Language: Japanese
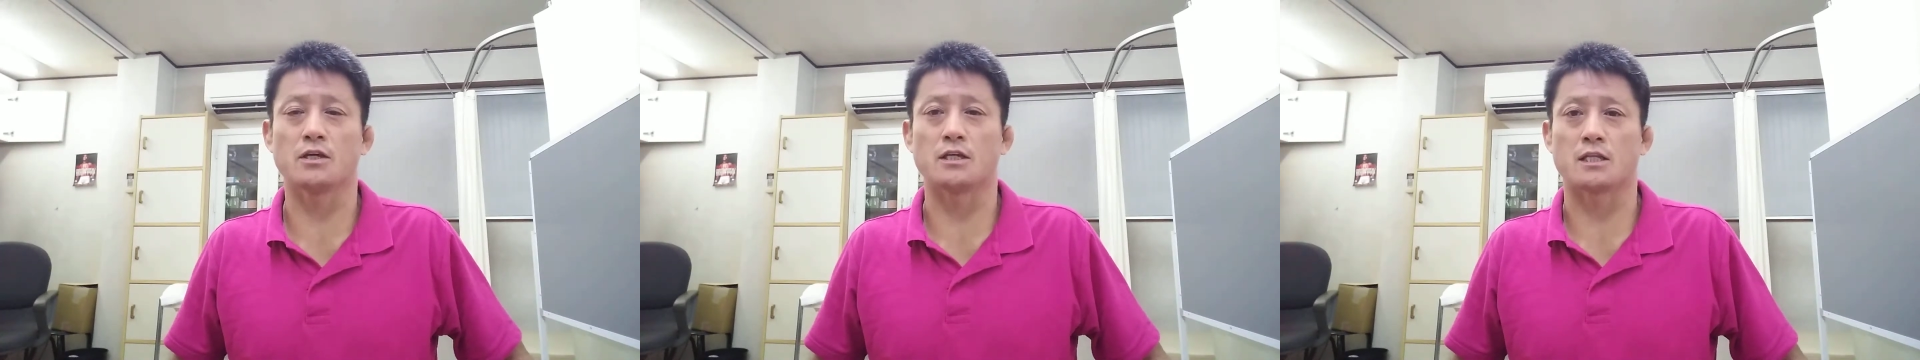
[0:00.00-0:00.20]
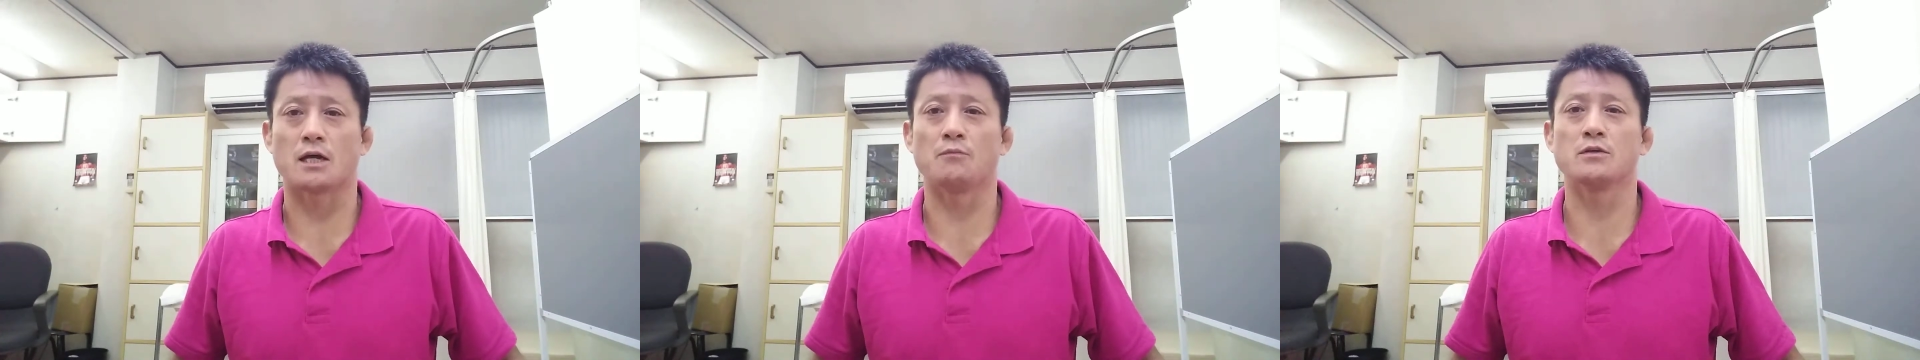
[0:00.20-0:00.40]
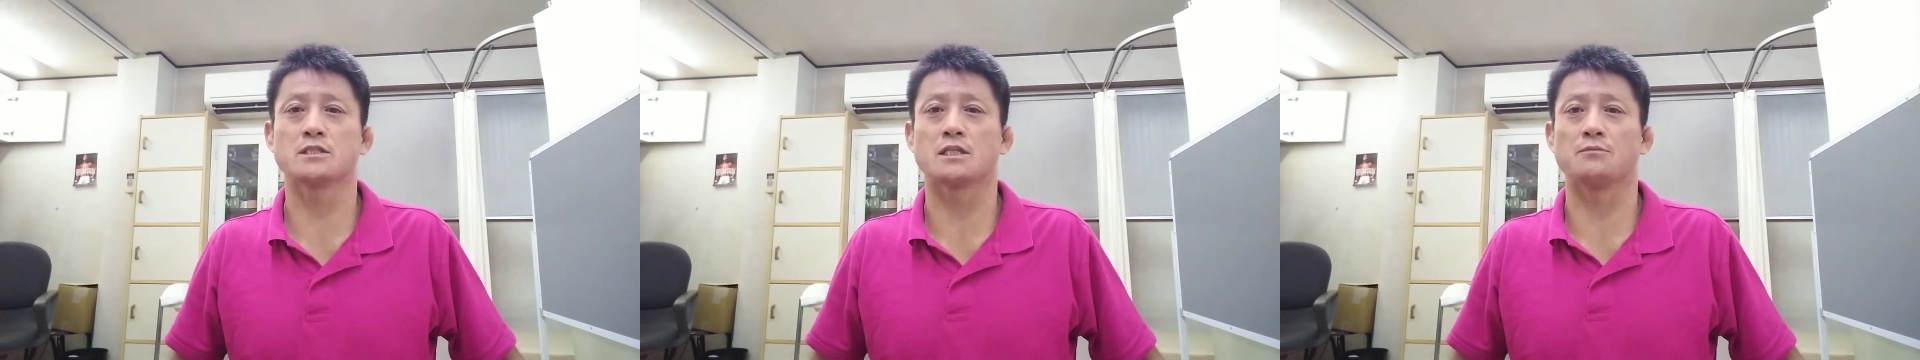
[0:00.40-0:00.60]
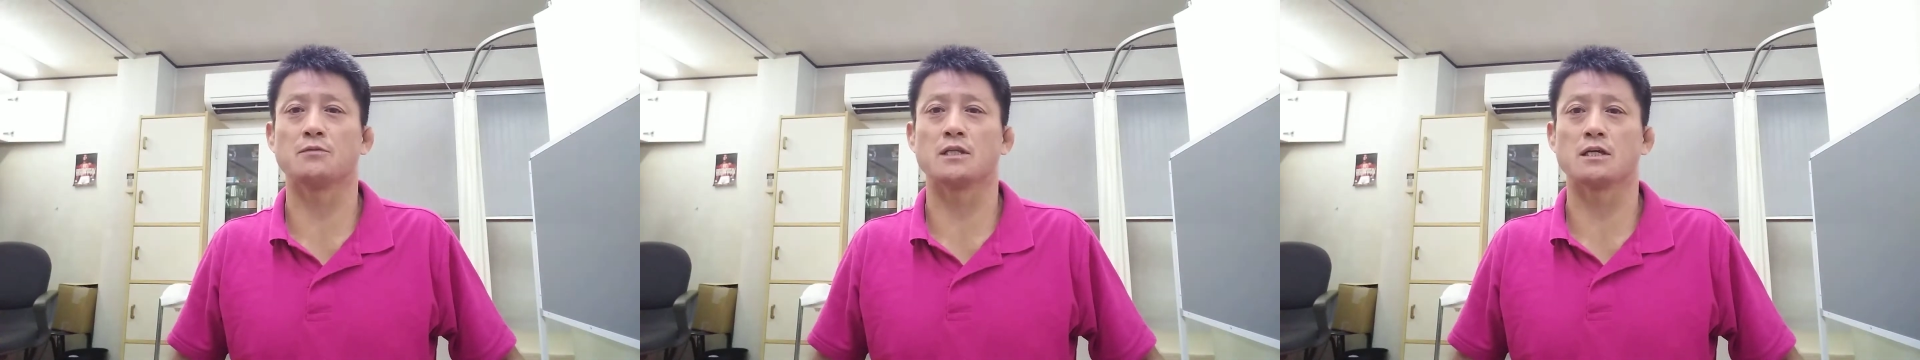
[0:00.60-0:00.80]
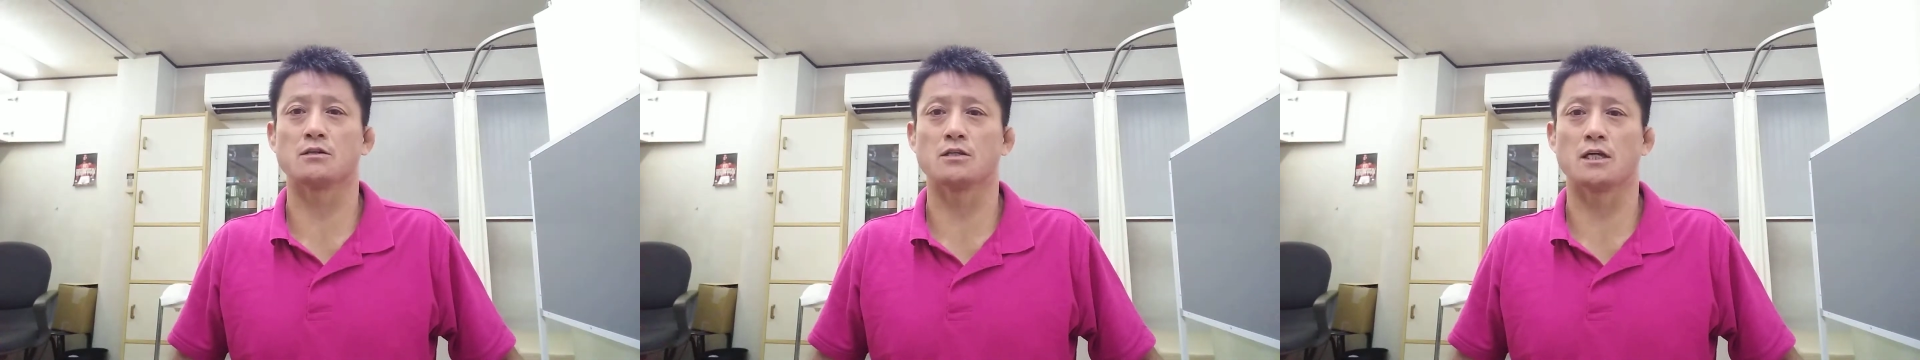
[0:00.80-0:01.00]
ひ試してみ
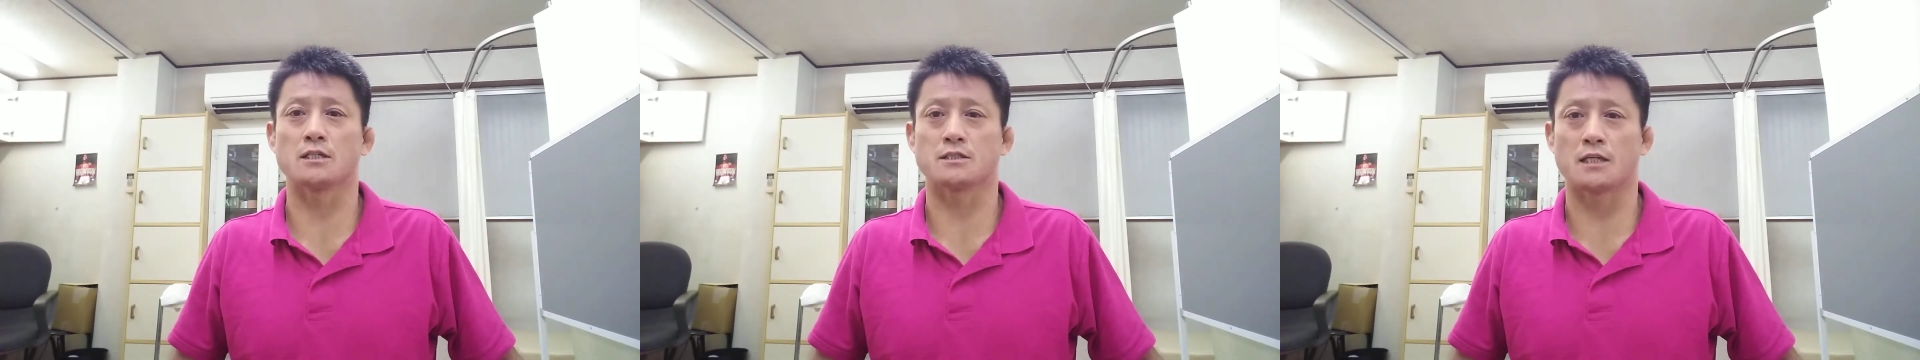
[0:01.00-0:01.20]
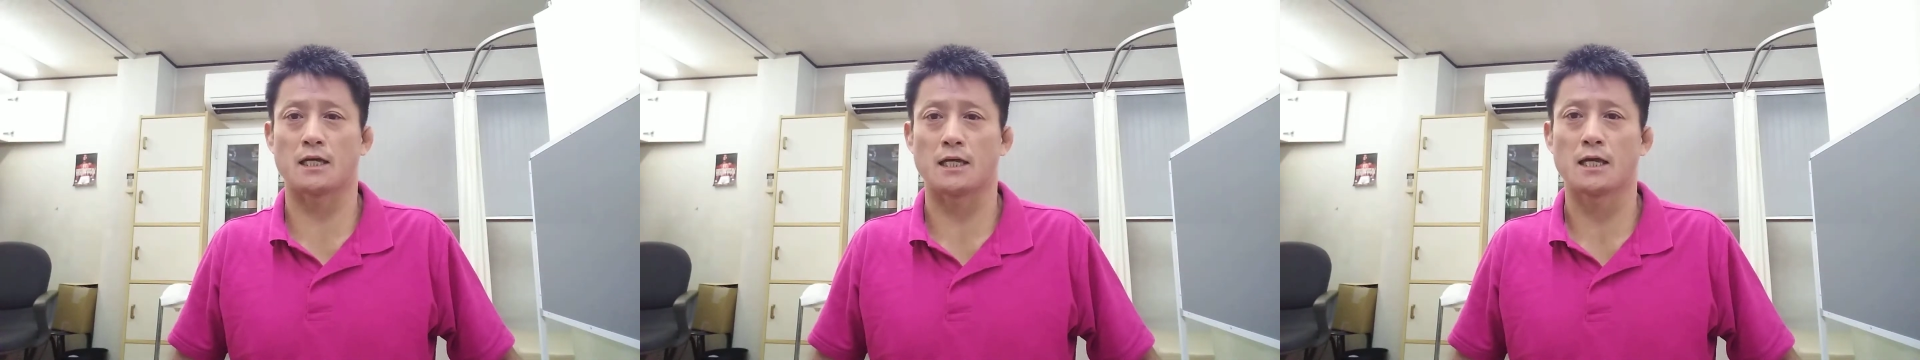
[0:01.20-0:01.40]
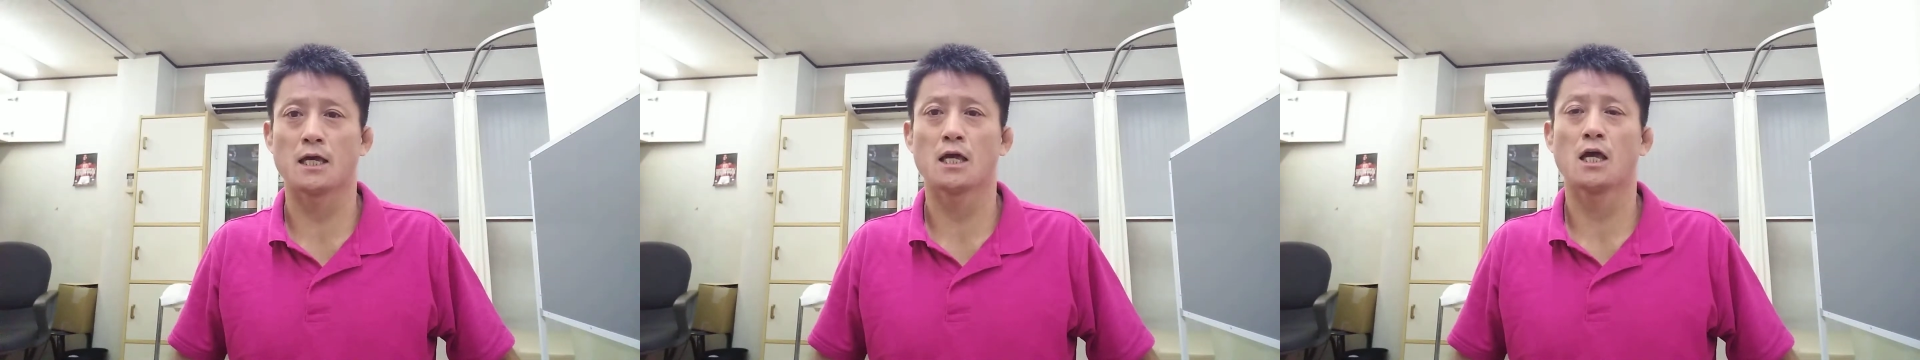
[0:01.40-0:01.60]
てください。